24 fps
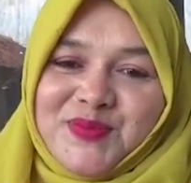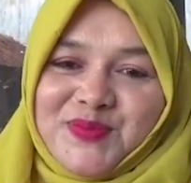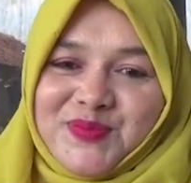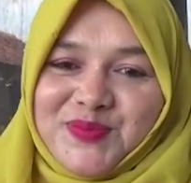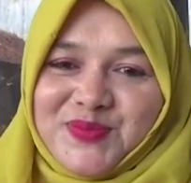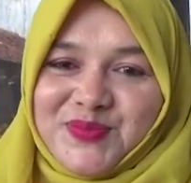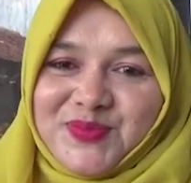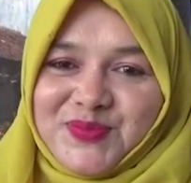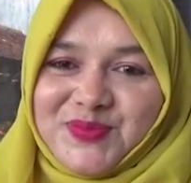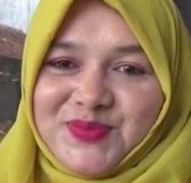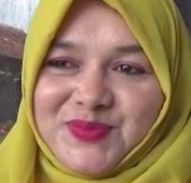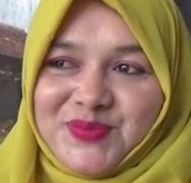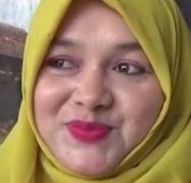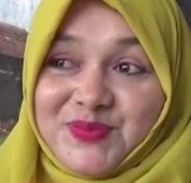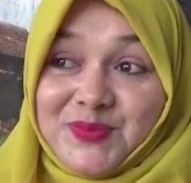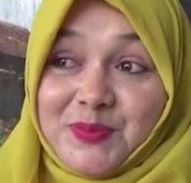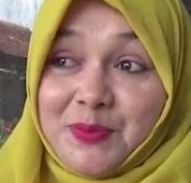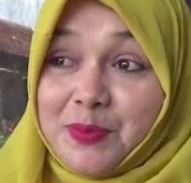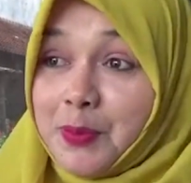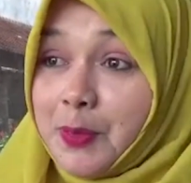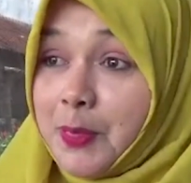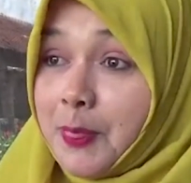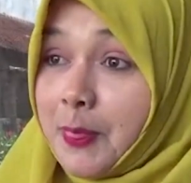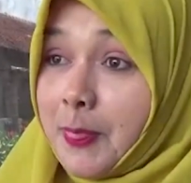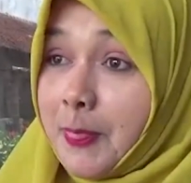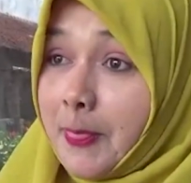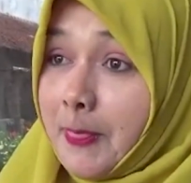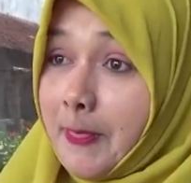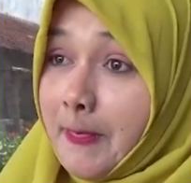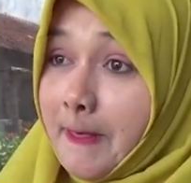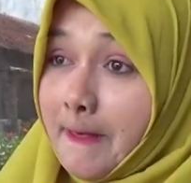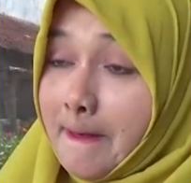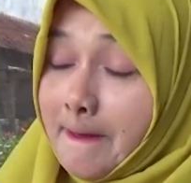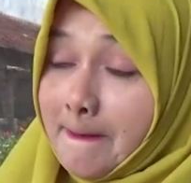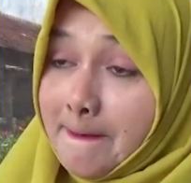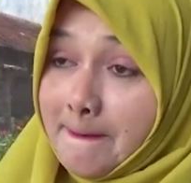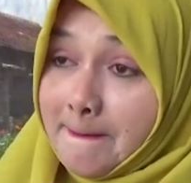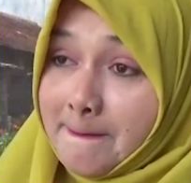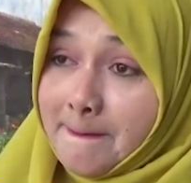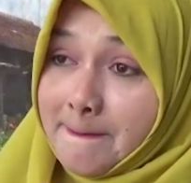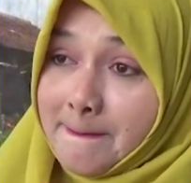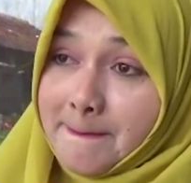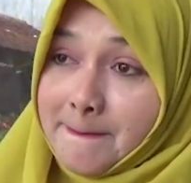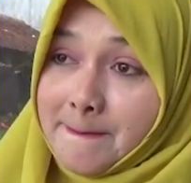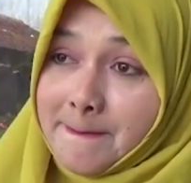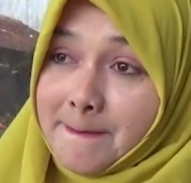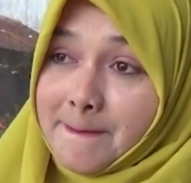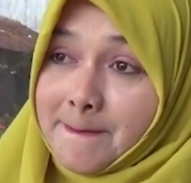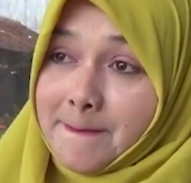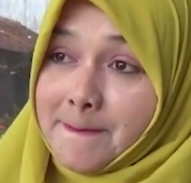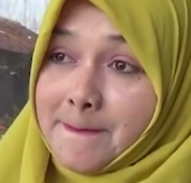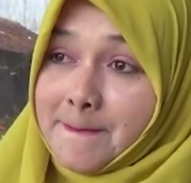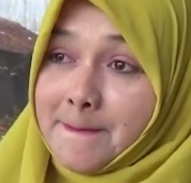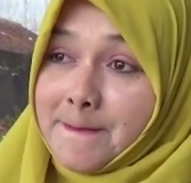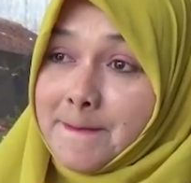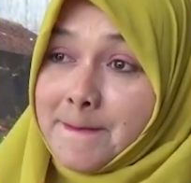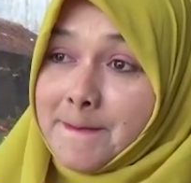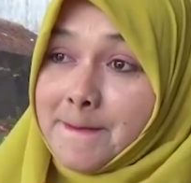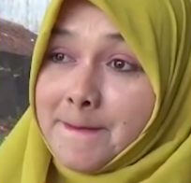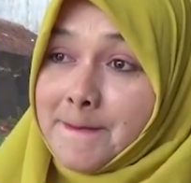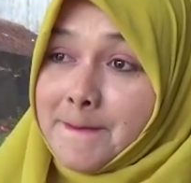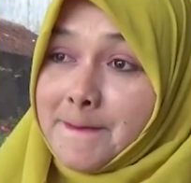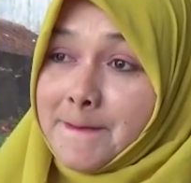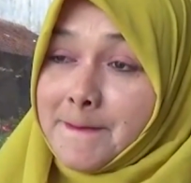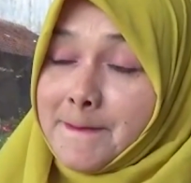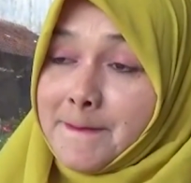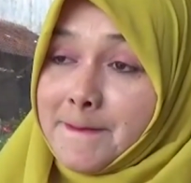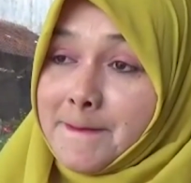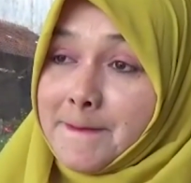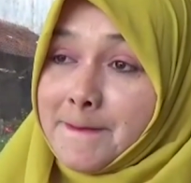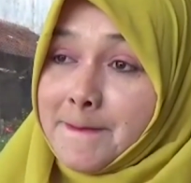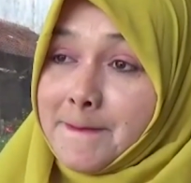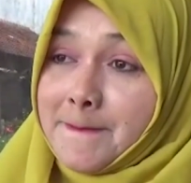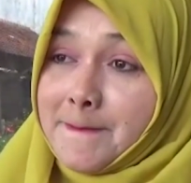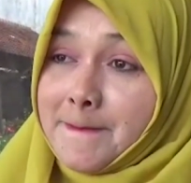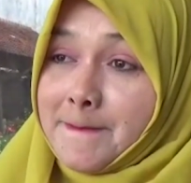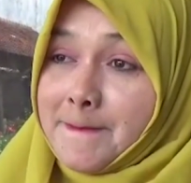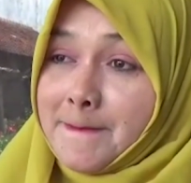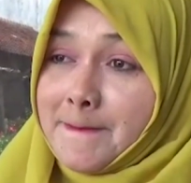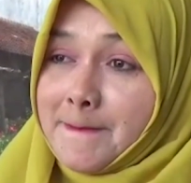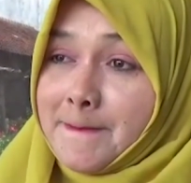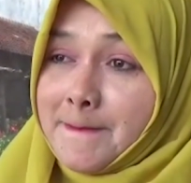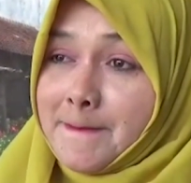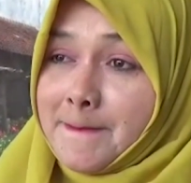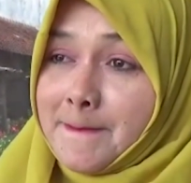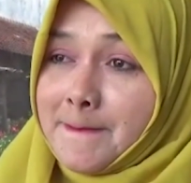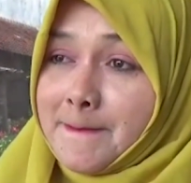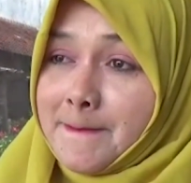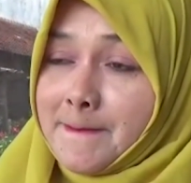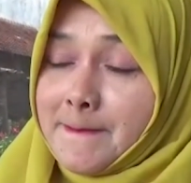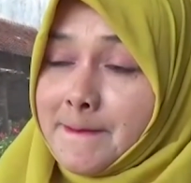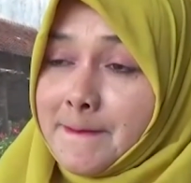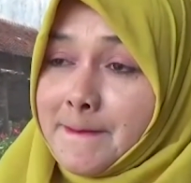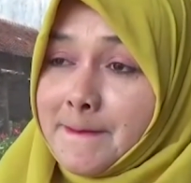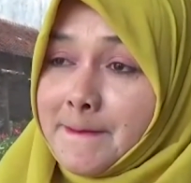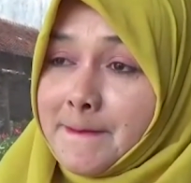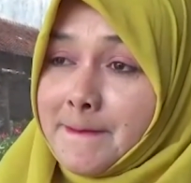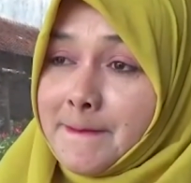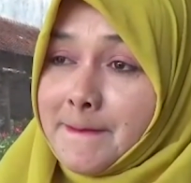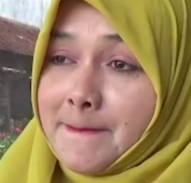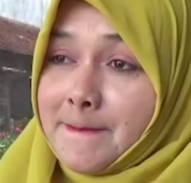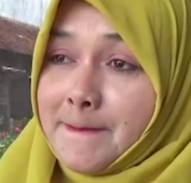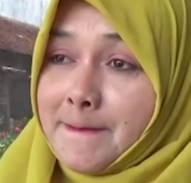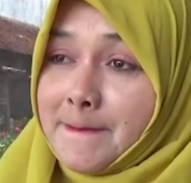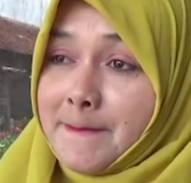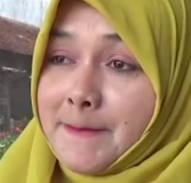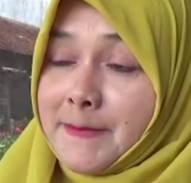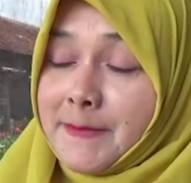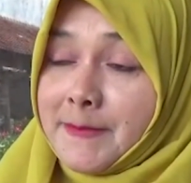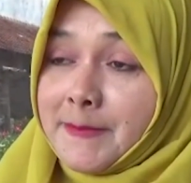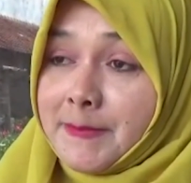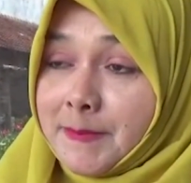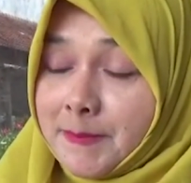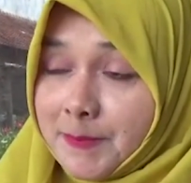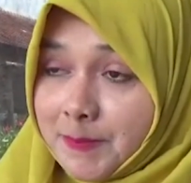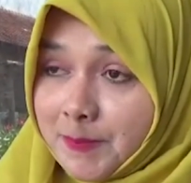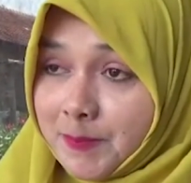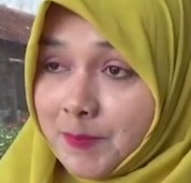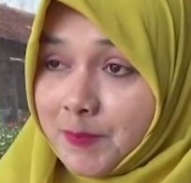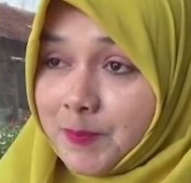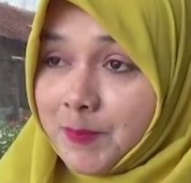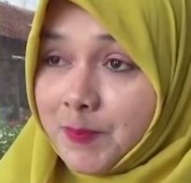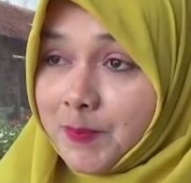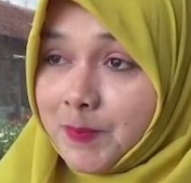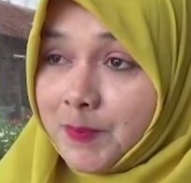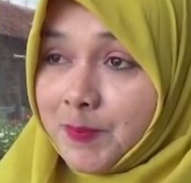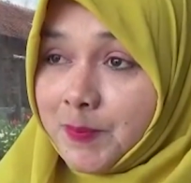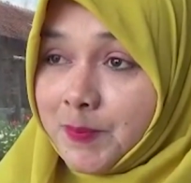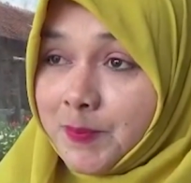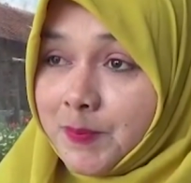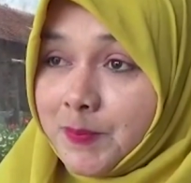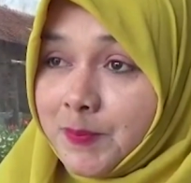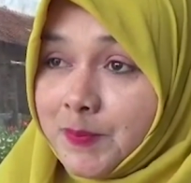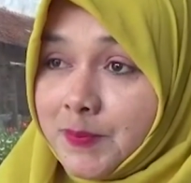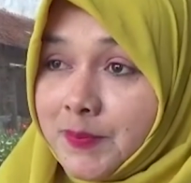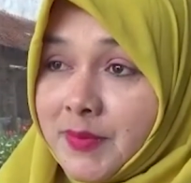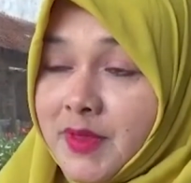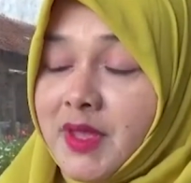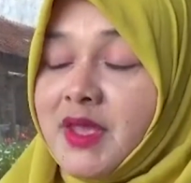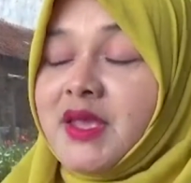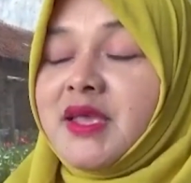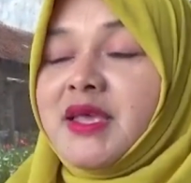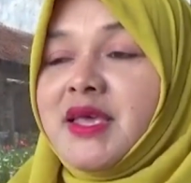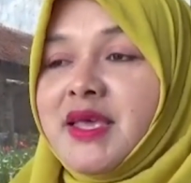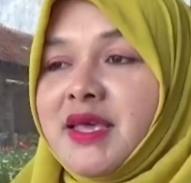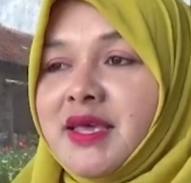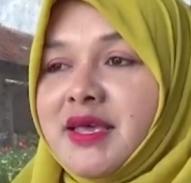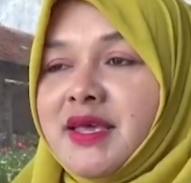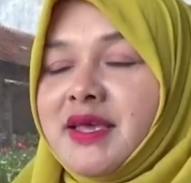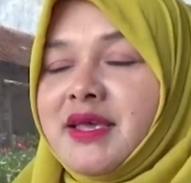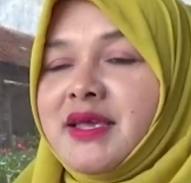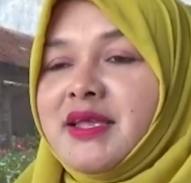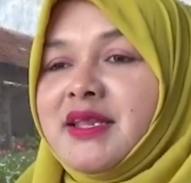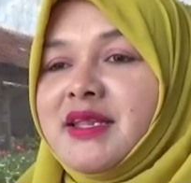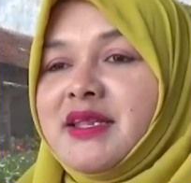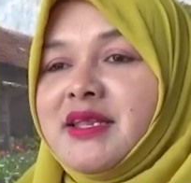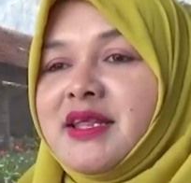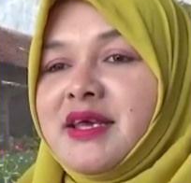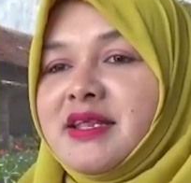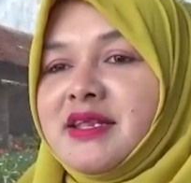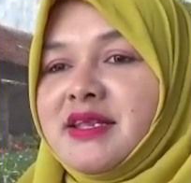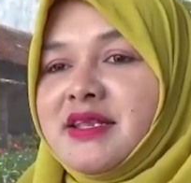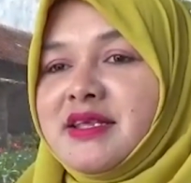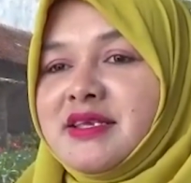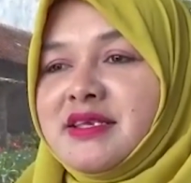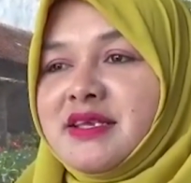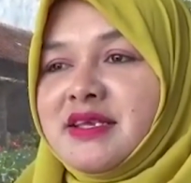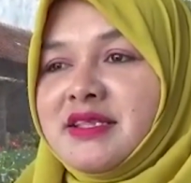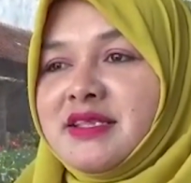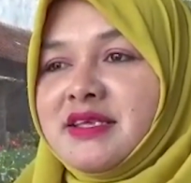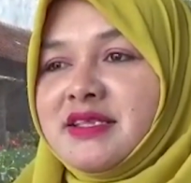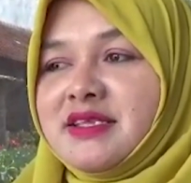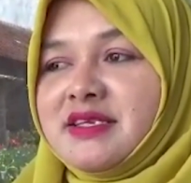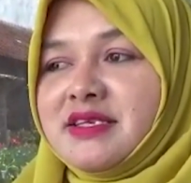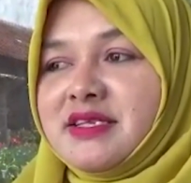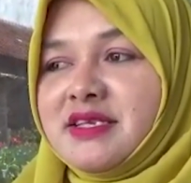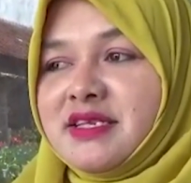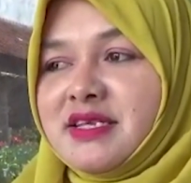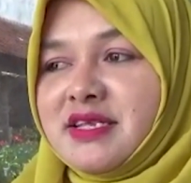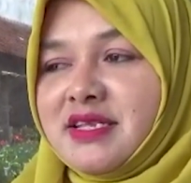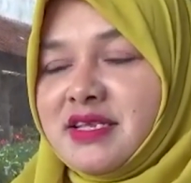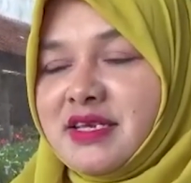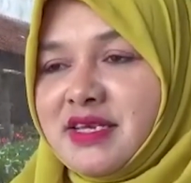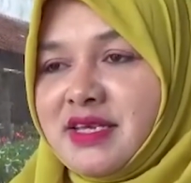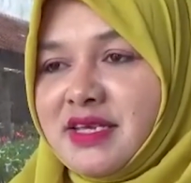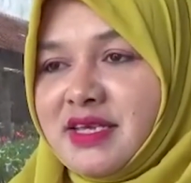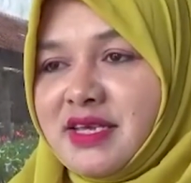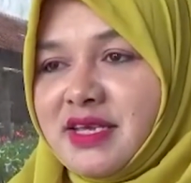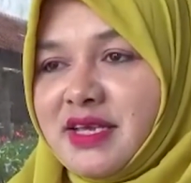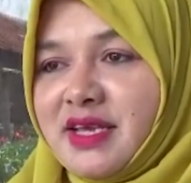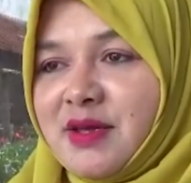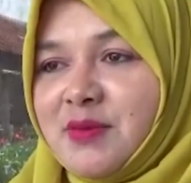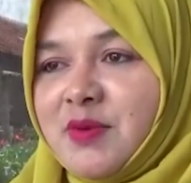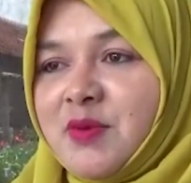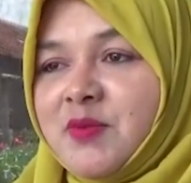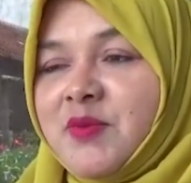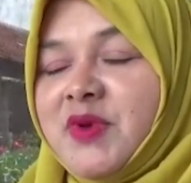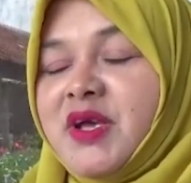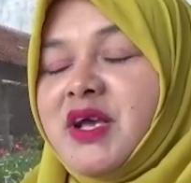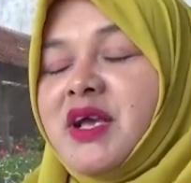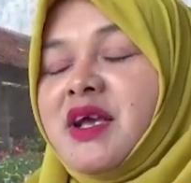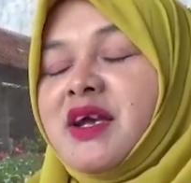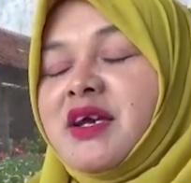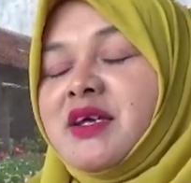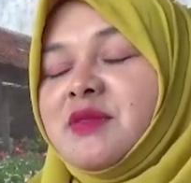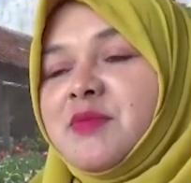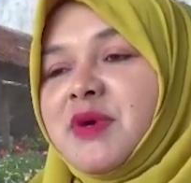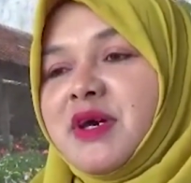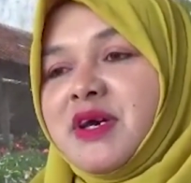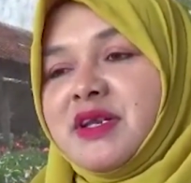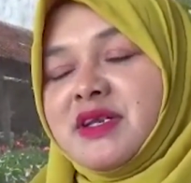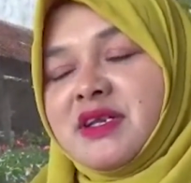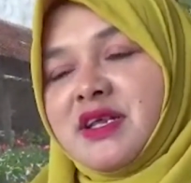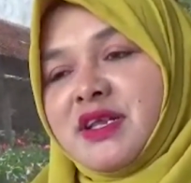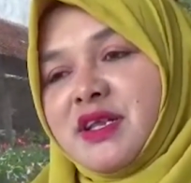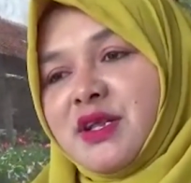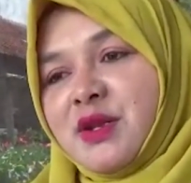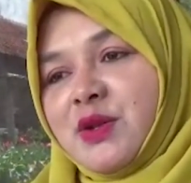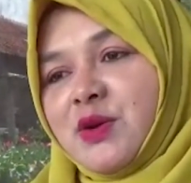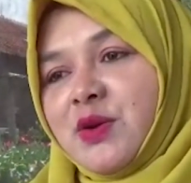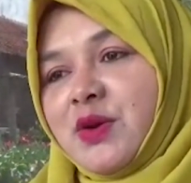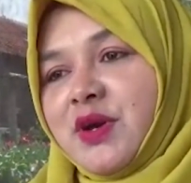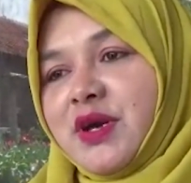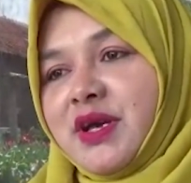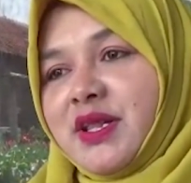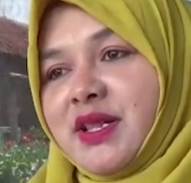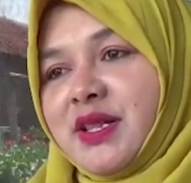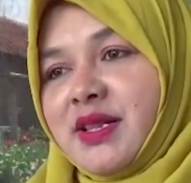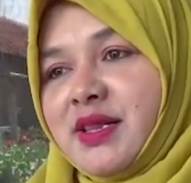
jadi ini ambilnya juga dari produk dari di desa titik ini juga sendiri gitu Oke, ini dari desa titik sendiri kami mengangkat bahan dari rumah.